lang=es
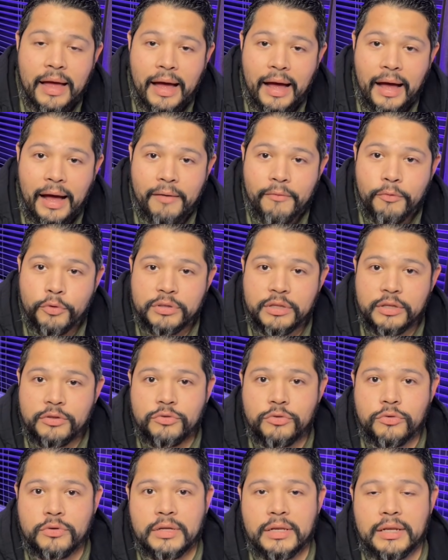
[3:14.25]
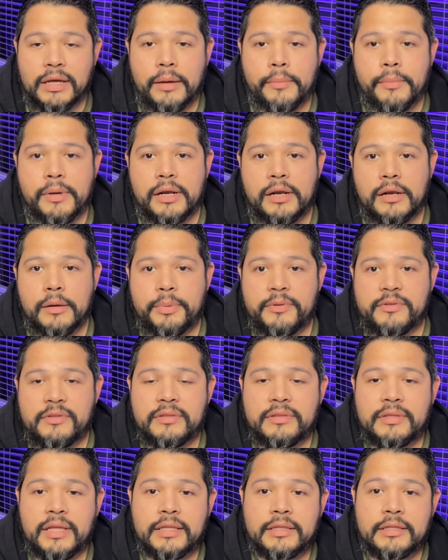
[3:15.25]
a votación en la Cámara de
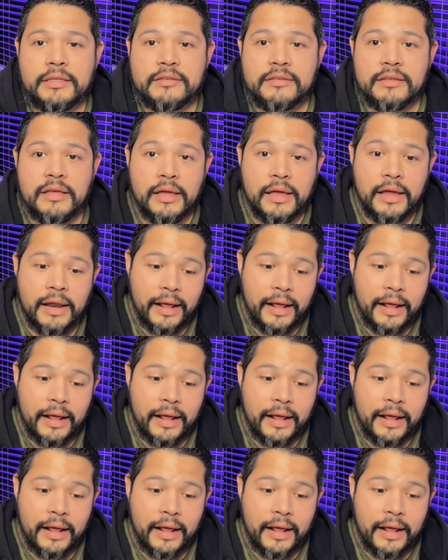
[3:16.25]
Representantes